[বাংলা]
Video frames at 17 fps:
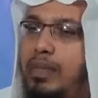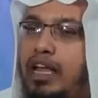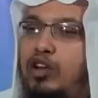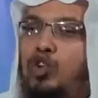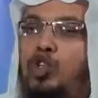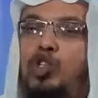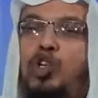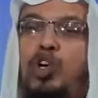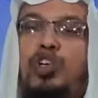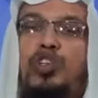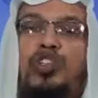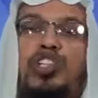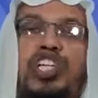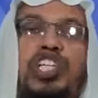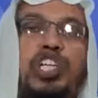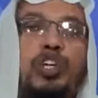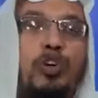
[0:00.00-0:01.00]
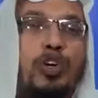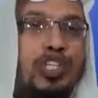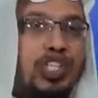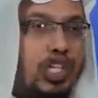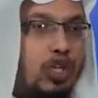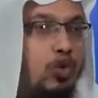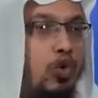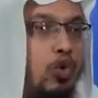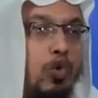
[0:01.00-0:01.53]
মানুষ করে সৃষ্টি
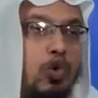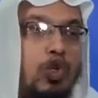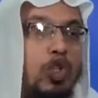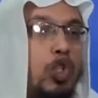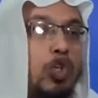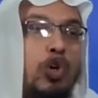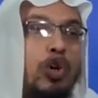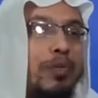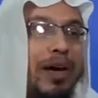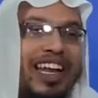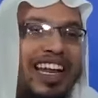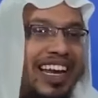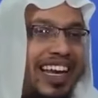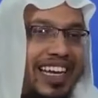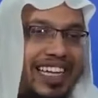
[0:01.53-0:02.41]
করেছেন কুকুর শুকর বানান